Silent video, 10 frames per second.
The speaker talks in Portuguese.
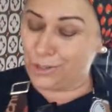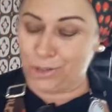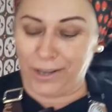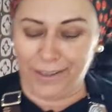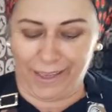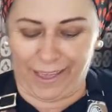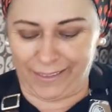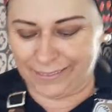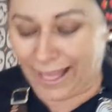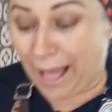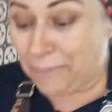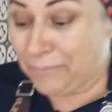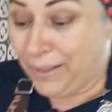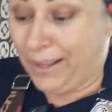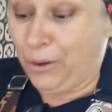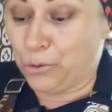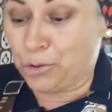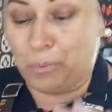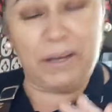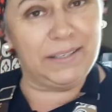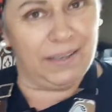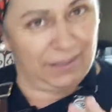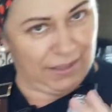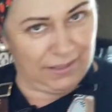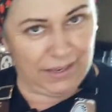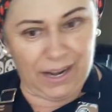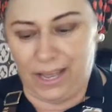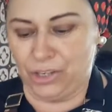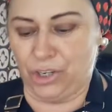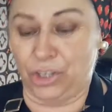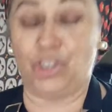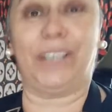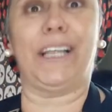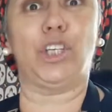de ninguém, tá? Os pães artesanais, gente, é da